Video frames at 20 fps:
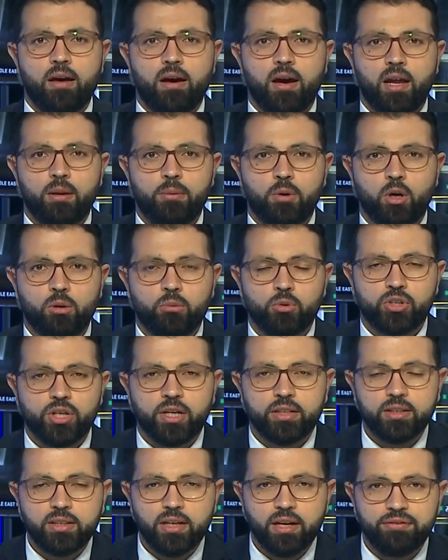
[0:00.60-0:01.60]
اهلا بكم
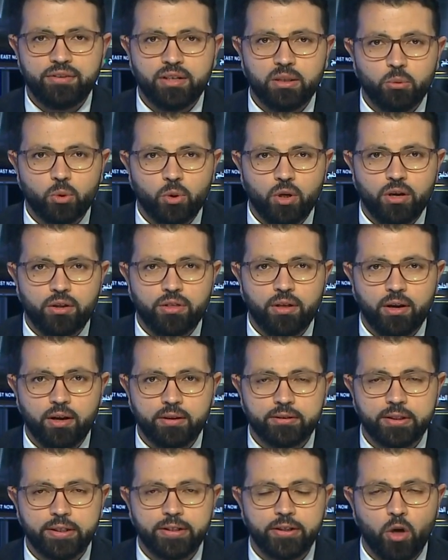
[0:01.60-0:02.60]
مشاهدينا في
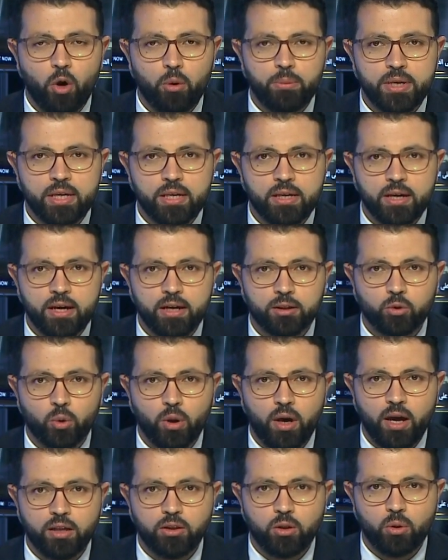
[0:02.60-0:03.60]
المناظرة اليومية
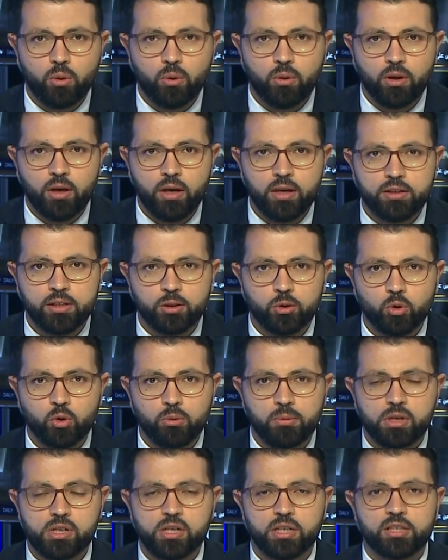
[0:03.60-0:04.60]
تغادر
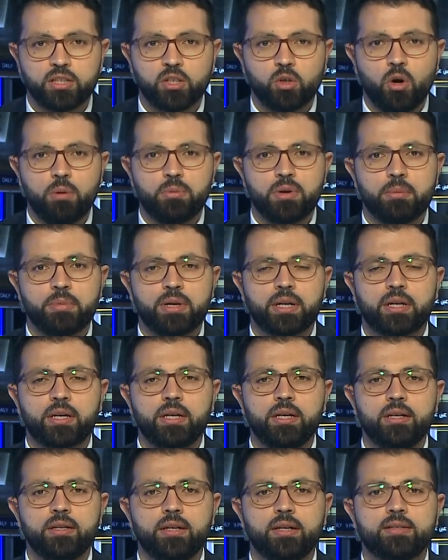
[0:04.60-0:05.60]
رئيسة مجلس النواب
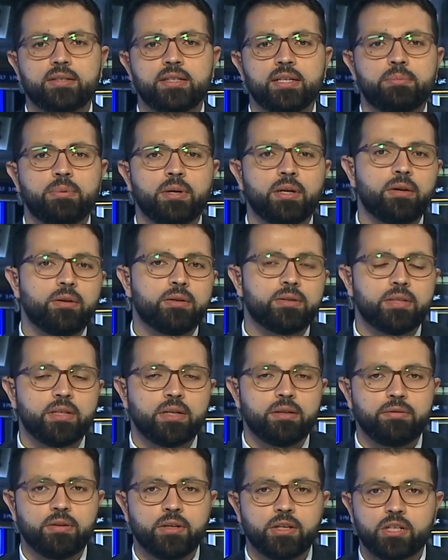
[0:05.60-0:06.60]
الامريكي نانسي
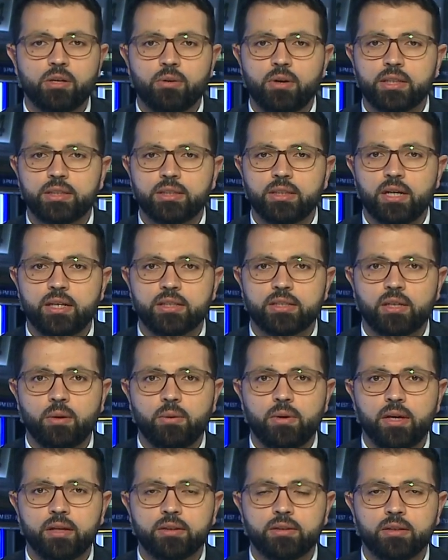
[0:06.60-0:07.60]
بيلوسي في جولة
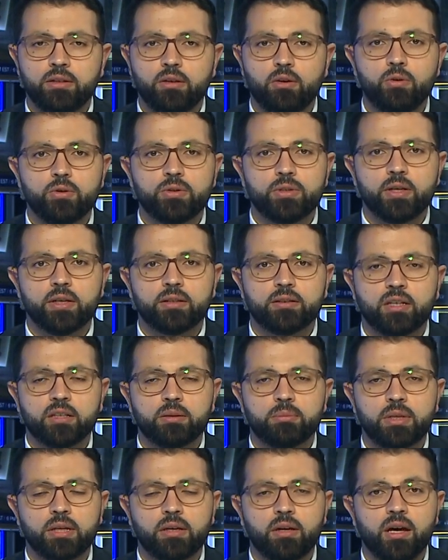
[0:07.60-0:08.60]
اسيوية
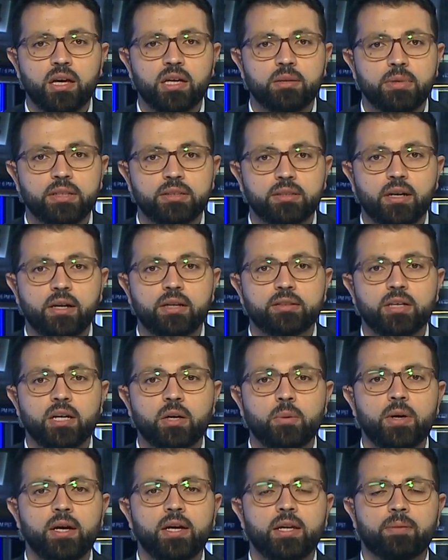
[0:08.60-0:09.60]
اسقطت من قائمتها
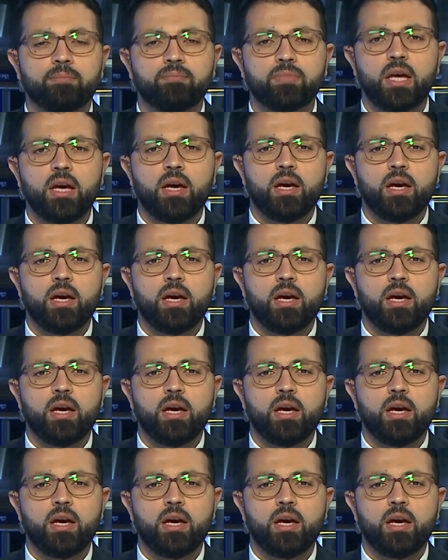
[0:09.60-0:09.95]
تايوان